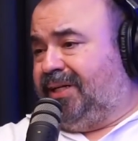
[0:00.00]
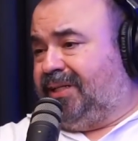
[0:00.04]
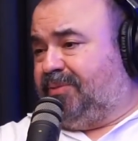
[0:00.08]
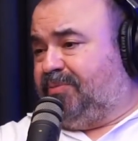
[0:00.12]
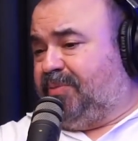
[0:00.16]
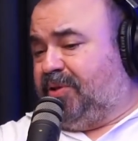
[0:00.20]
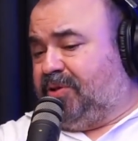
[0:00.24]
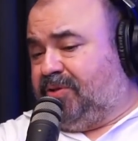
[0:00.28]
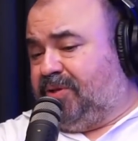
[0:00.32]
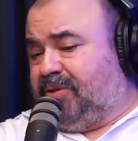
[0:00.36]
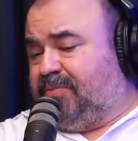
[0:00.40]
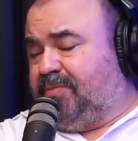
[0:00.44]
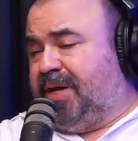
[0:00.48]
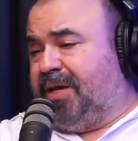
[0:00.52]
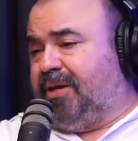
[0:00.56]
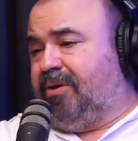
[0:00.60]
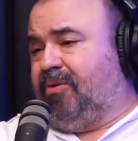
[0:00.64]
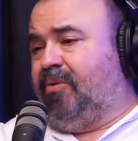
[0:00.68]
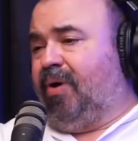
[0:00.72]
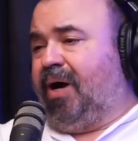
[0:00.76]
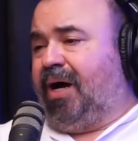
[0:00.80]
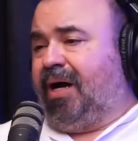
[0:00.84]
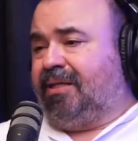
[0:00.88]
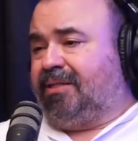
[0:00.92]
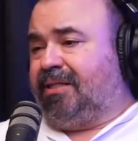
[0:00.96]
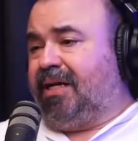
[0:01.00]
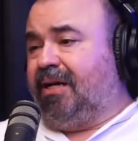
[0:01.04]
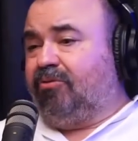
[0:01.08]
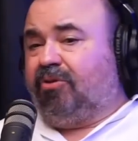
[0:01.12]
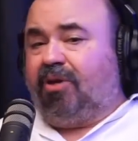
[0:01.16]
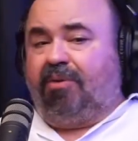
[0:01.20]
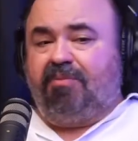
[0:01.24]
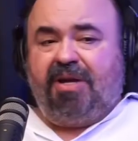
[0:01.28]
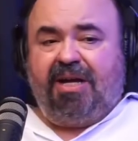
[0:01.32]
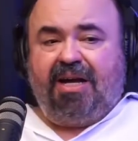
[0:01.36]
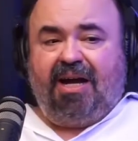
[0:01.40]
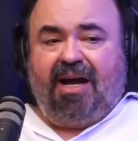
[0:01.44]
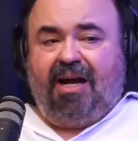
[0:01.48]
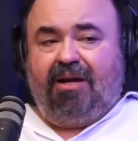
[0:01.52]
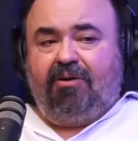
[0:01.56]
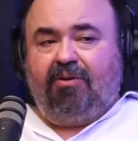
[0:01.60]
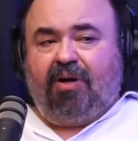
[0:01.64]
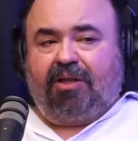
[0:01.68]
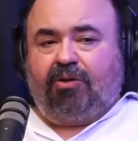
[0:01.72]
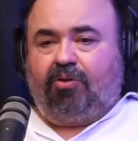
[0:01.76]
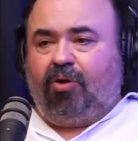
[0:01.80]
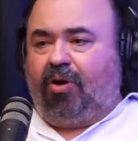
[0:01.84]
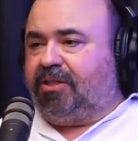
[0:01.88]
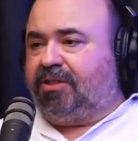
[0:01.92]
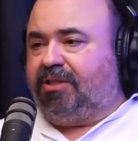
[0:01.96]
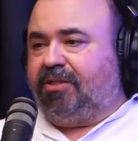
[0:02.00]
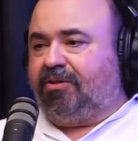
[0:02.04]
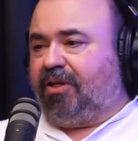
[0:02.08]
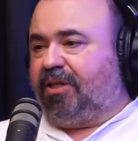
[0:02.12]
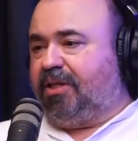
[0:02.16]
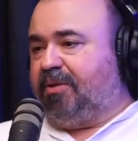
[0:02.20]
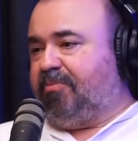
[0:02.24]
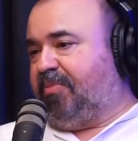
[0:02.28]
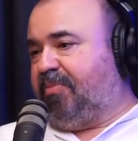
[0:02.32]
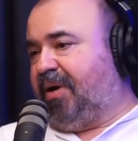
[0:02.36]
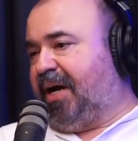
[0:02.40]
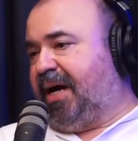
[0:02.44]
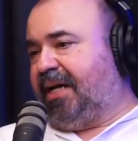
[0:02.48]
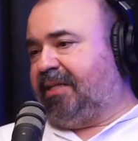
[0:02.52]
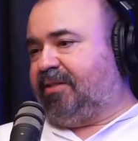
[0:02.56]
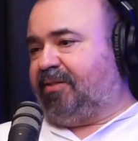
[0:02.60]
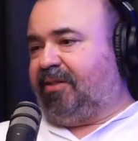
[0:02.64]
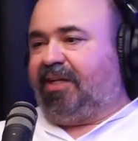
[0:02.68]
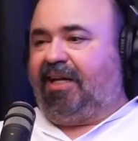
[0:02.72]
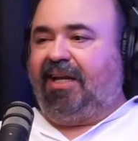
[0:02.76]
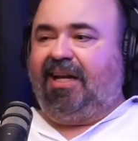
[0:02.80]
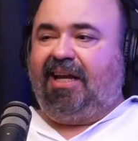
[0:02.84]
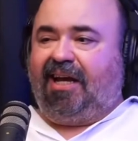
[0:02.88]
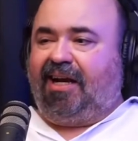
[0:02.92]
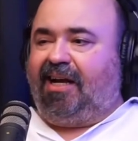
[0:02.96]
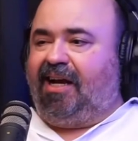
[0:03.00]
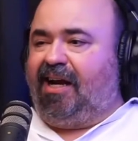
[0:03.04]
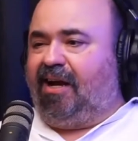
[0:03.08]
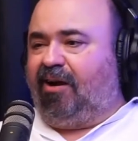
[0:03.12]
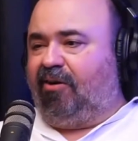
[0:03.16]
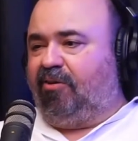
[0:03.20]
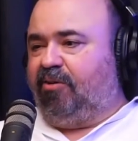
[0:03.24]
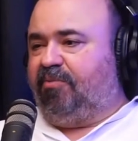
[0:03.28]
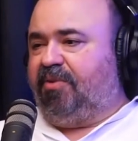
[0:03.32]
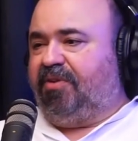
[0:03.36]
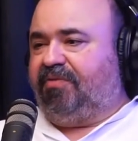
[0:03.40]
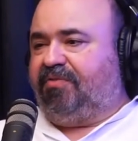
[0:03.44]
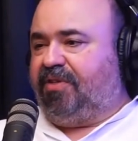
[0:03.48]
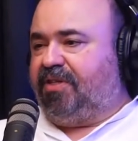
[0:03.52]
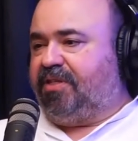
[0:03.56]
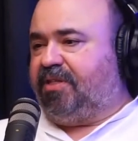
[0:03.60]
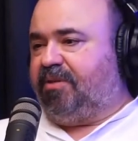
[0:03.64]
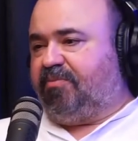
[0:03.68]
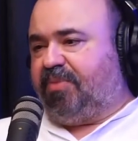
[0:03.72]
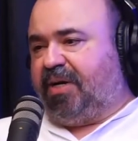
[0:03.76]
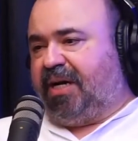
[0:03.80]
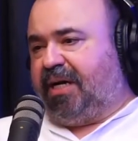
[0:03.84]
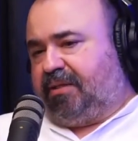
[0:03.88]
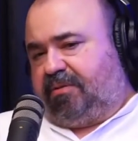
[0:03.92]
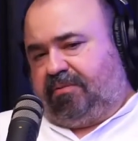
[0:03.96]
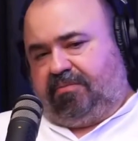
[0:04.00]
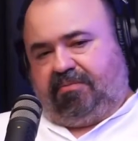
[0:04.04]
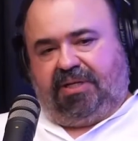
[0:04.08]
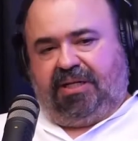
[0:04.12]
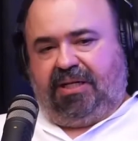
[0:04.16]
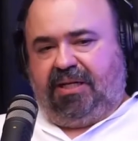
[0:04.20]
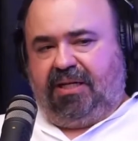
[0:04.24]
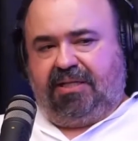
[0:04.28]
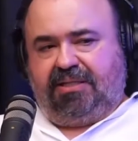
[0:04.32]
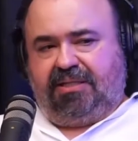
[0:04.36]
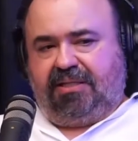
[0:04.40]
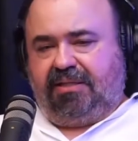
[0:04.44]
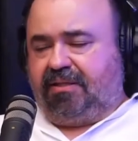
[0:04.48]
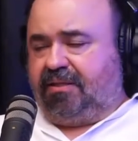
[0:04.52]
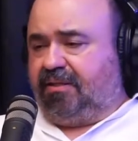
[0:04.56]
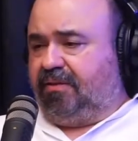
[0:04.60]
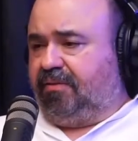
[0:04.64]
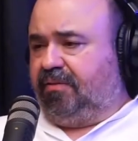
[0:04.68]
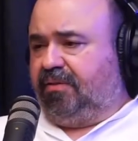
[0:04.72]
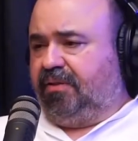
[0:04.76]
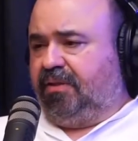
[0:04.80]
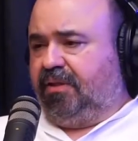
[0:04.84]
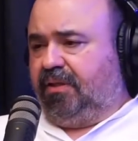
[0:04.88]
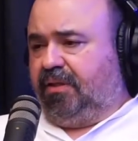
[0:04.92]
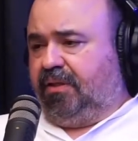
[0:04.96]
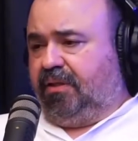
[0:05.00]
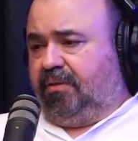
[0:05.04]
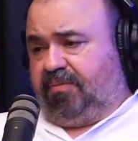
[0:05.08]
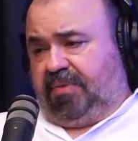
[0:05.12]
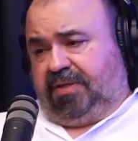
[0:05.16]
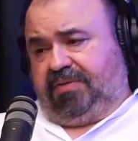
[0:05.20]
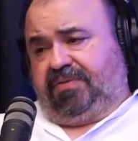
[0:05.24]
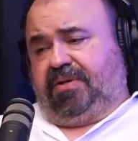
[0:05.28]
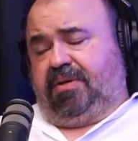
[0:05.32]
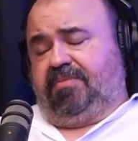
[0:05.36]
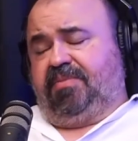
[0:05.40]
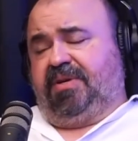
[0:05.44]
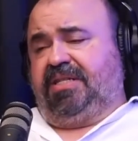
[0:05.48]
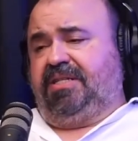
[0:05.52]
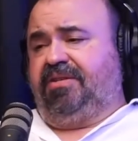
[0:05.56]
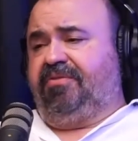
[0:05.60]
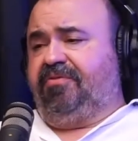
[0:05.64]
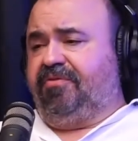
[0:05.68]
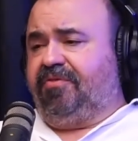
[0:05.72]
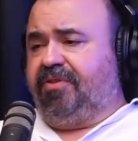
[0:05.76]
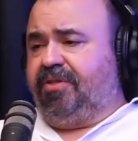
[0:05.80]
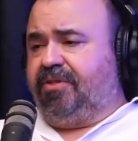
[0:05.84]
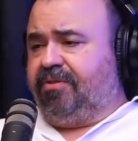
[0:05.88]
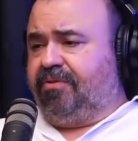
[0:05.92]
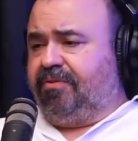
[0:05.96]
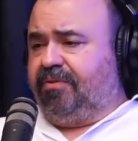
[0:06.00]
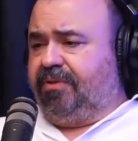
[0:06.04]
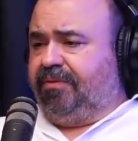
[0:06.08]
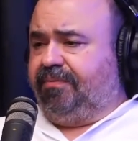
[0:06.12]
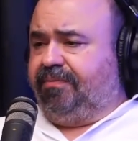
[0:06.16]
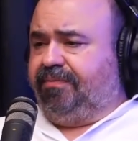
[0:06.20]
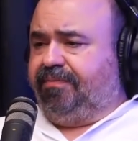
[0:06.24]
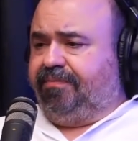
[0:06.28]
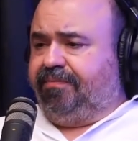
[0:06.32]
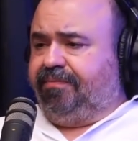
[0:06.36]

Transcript: Nas pessoas meio iguais. Ah, eu também, ah, eu adoro esse lugar de Batman. Que legal, eu me vi de Batman. Beleza, então. Mas fica mais difícil, né?